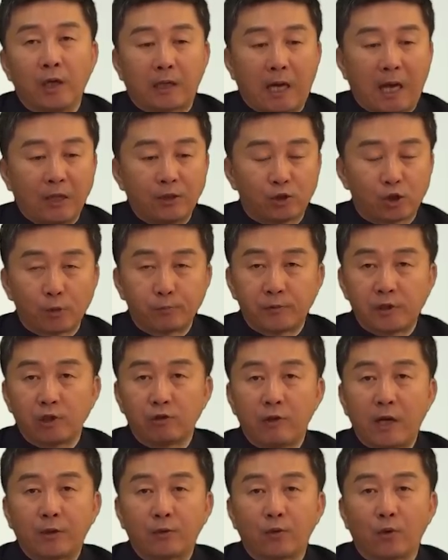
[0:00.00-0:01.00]

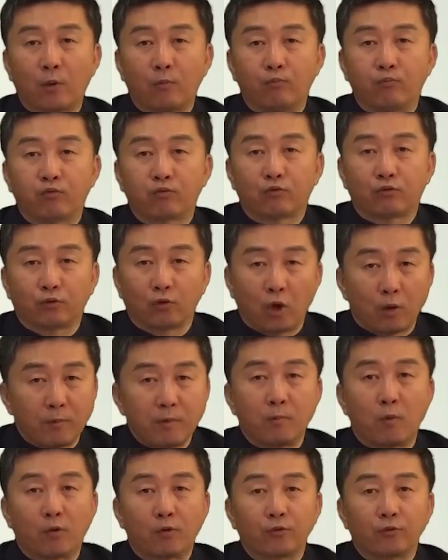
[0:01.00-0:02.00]
간첩질을 해도
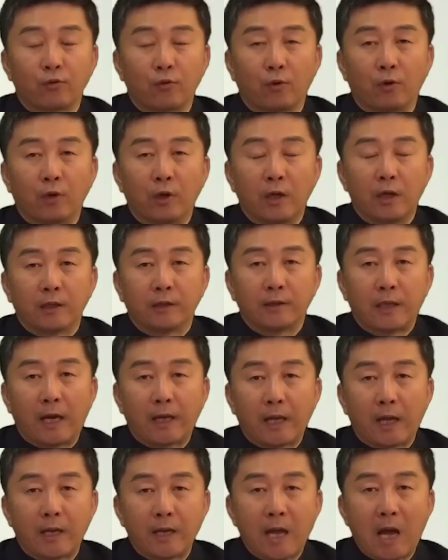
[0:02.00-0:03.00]
부끄러움을 모르고
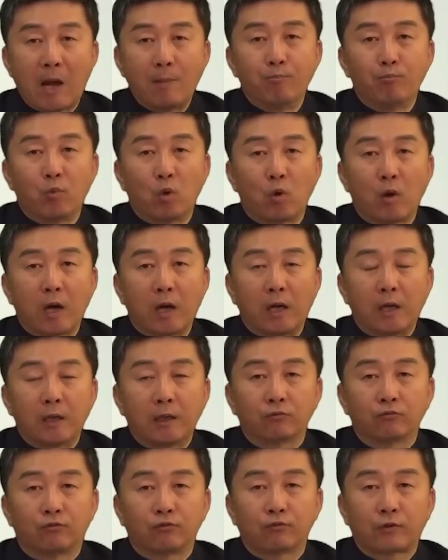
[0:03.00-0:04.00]
나라의 안보와
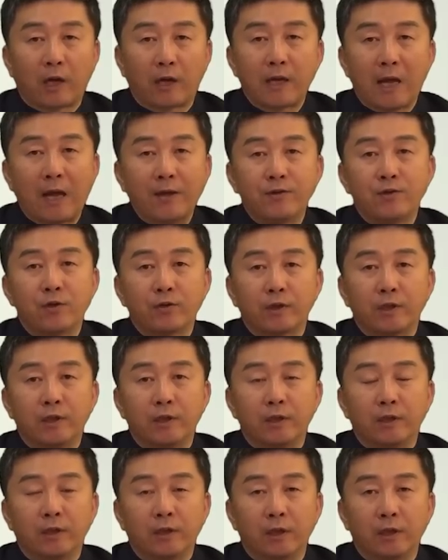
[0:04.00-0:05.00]
국가의
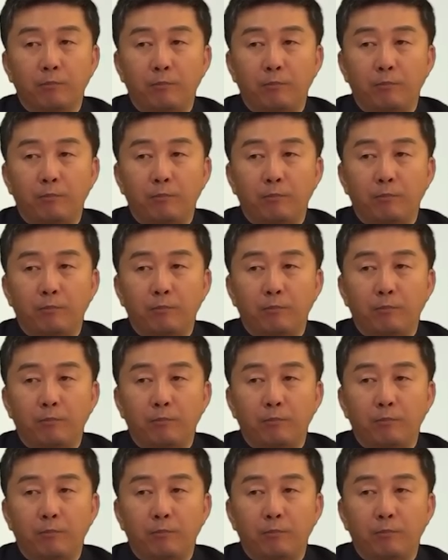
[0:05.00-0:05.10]
안녕이